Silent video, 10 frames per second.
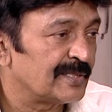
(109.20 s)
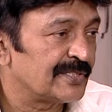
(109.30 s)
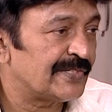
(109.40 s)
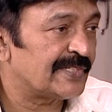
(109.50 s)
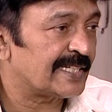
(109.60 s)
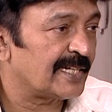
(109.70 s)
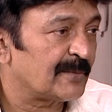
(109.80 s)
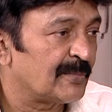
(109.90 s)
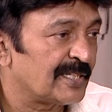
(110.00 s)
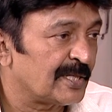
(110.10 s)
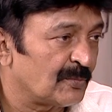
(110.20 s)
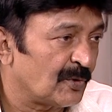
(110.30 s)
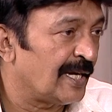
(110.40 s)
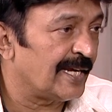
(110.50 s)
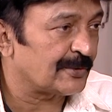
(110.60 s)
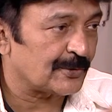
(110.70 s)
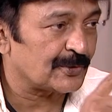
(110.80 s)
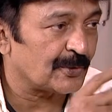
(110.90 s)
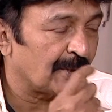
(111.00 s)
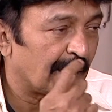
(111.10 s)
జీవిత గారి బ్రదర్ మురళి
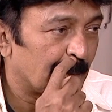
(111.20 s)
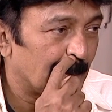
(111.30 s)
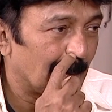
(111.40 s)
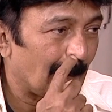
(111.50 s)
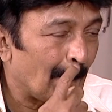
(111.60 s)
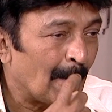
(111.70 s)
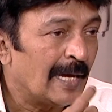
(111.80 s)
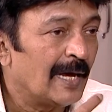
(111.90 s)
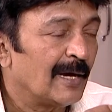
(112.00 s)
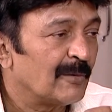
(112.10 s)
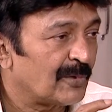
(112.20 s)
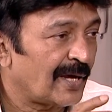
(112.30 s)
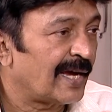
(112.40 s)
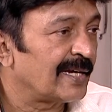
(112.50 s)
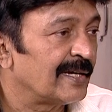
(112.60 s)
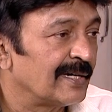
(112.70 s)
చూసుకున్నారు ఇప్పుడు ఆయన